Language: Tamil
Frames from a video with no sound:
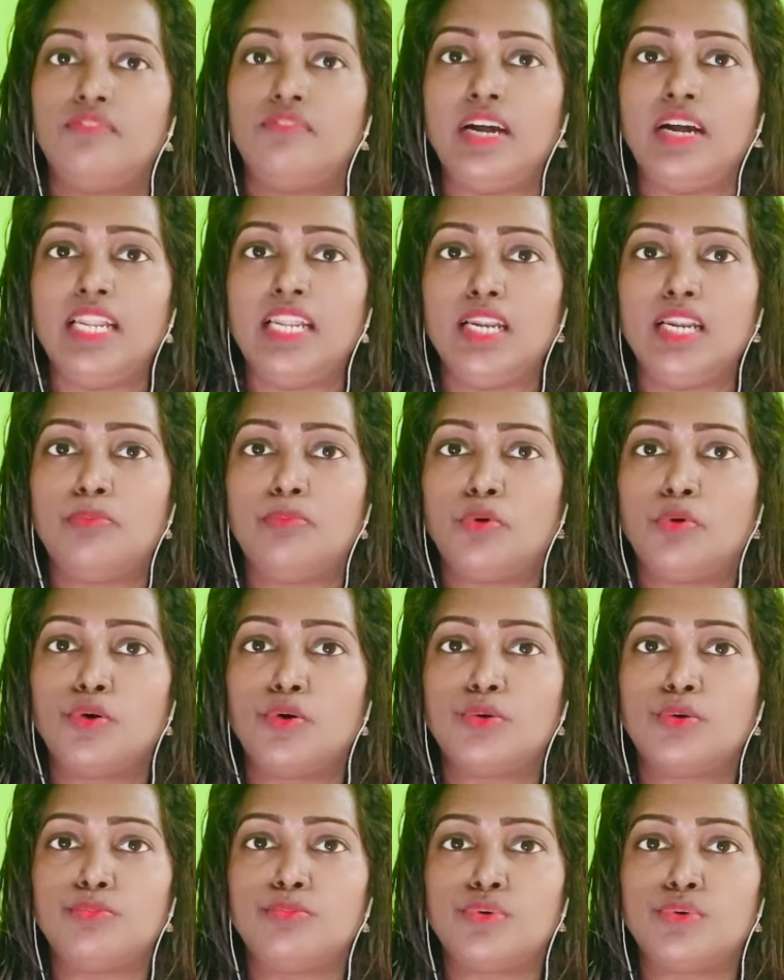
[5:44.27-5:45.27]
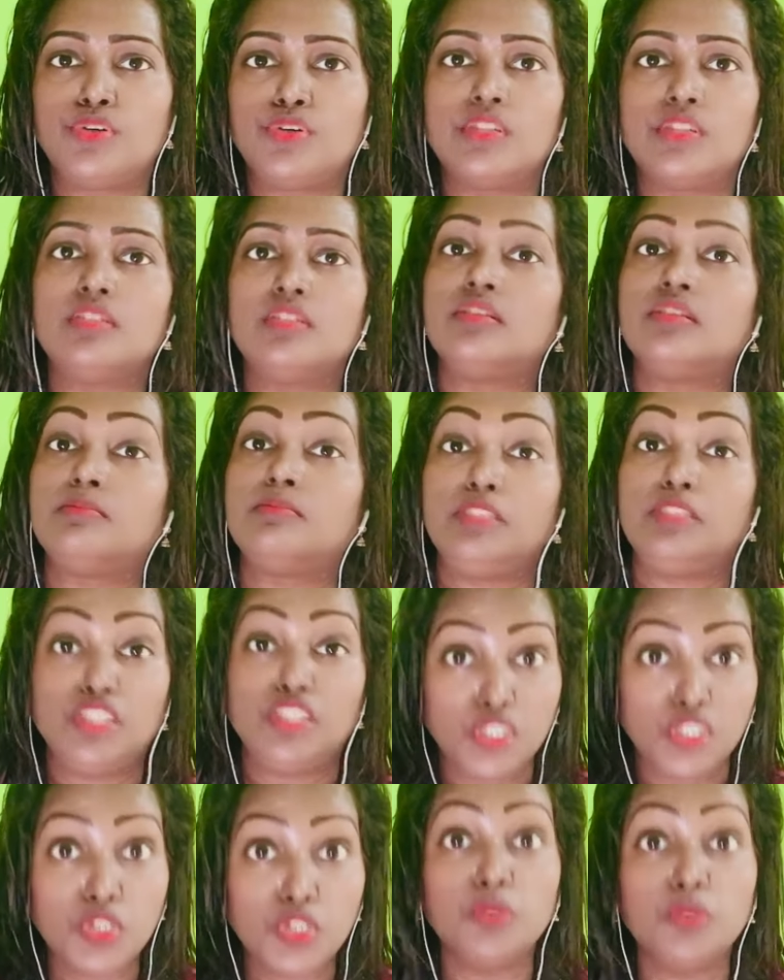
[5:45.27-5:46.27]
வெளியில் போகும் பொழுது
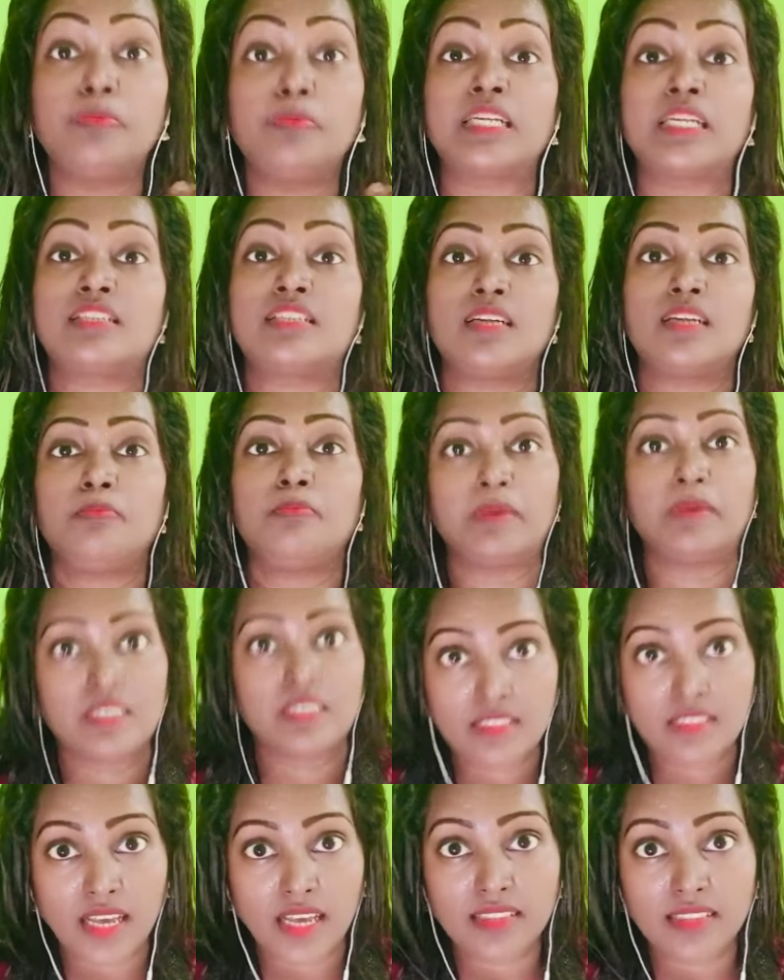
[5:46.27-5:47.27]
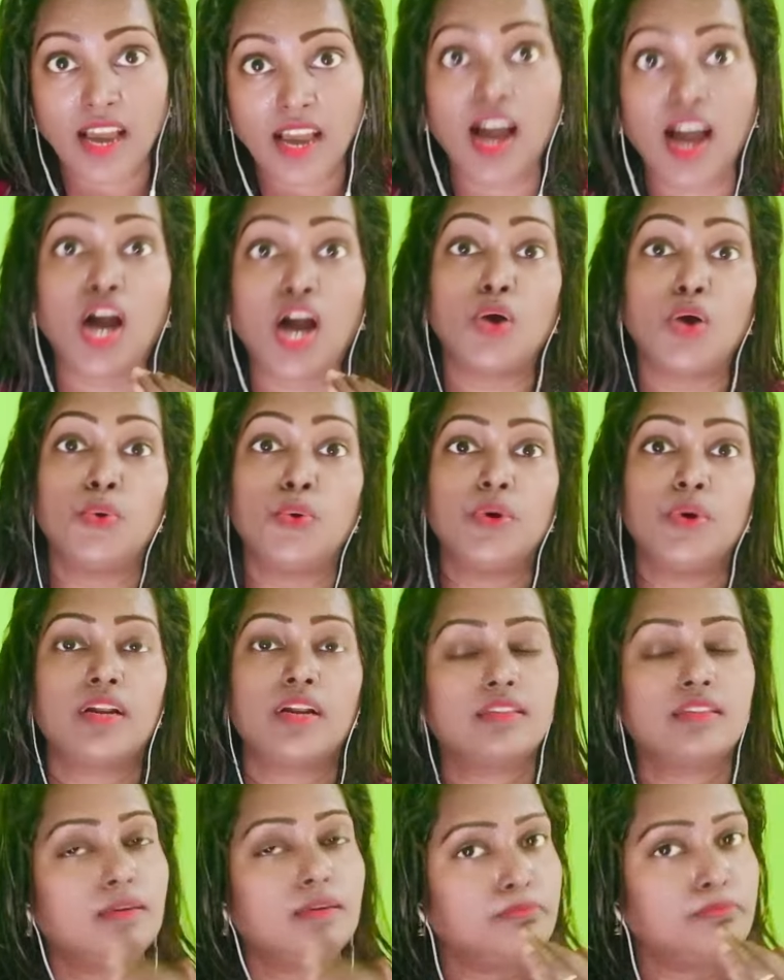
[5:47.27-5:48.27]
இன்னும் பிரச்சனை பெருசாக தான்
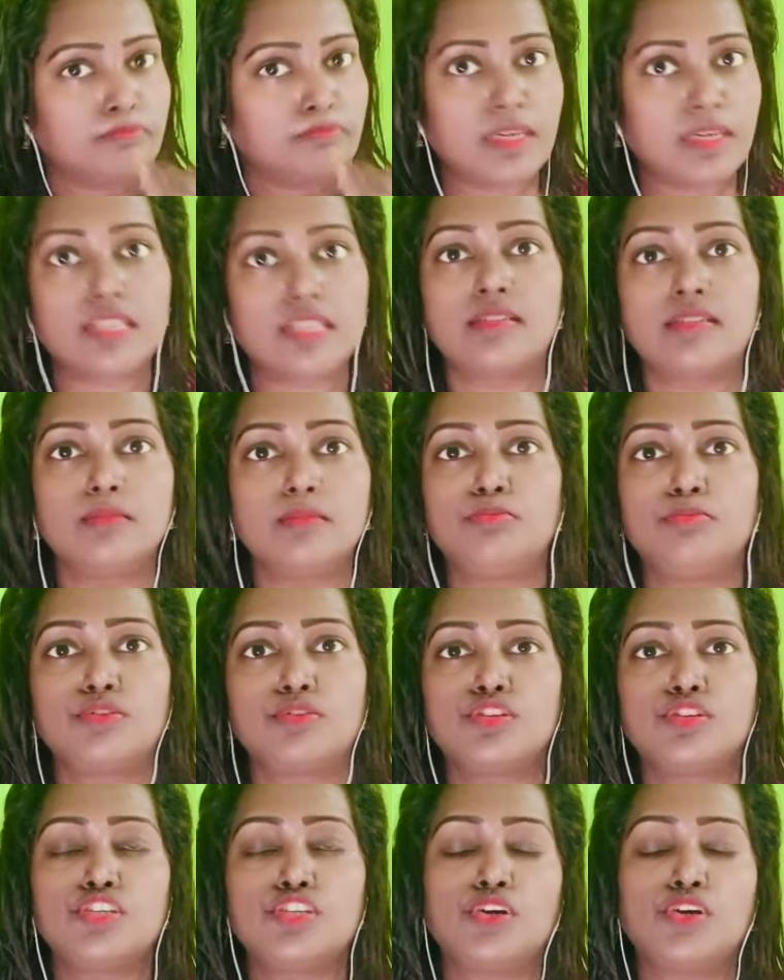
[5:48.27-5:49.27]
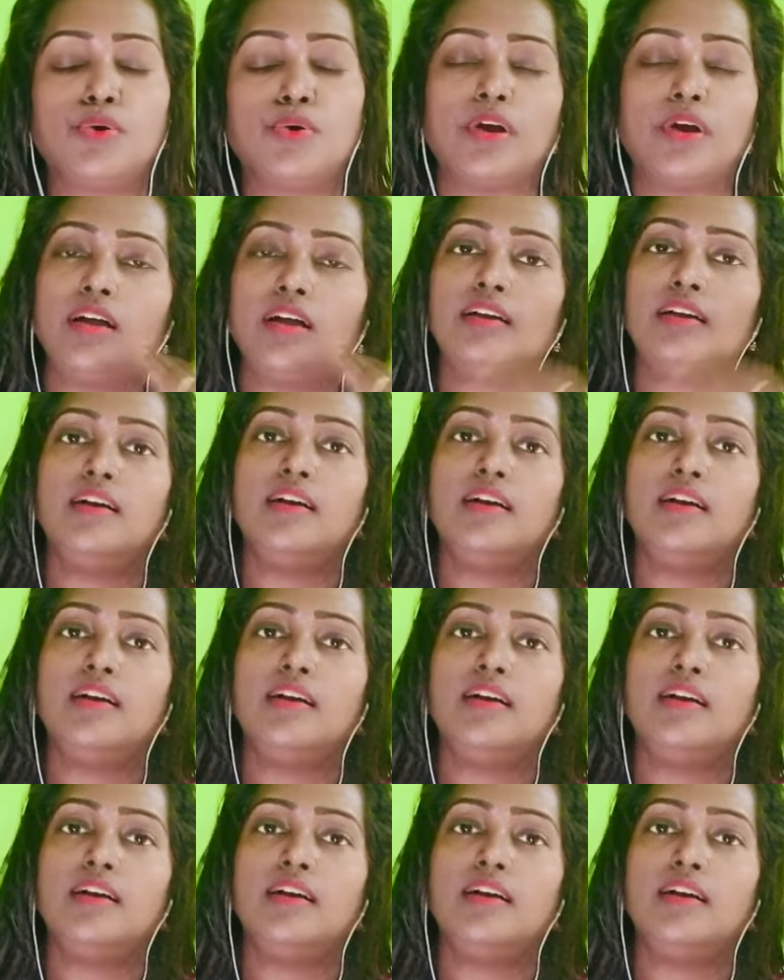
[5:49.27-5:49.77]
ஆகுன்றத மஸ்ட்டு புரிஞ்சுக்கோங்க